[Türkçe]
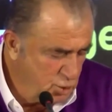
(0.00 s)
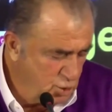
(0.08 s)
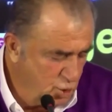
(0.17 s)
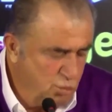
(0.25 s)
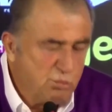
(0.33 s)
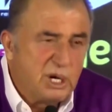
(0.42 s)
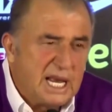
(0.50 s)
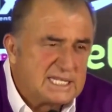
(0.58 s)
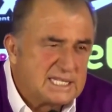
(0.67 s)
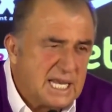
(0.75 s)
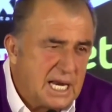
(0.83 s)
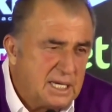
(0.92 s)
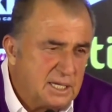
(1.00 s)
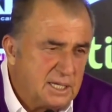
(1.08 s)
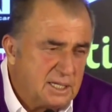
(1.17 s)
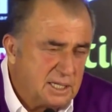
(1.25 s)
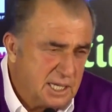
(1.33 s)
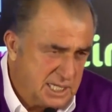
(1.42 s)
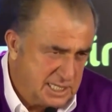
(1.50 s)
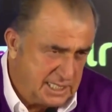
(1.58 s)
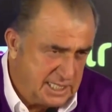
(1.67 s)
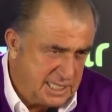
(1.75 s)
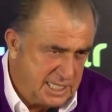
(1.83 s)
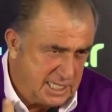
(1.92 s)
tüm bireysel
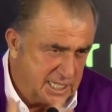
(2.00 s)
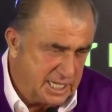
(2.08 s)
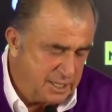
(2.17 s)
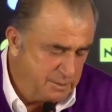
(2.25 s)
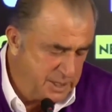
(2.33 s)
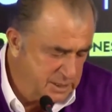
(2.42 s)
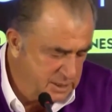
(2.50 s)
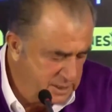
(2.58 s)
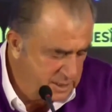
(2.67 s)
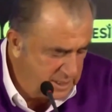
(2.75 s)
istatistiklerimin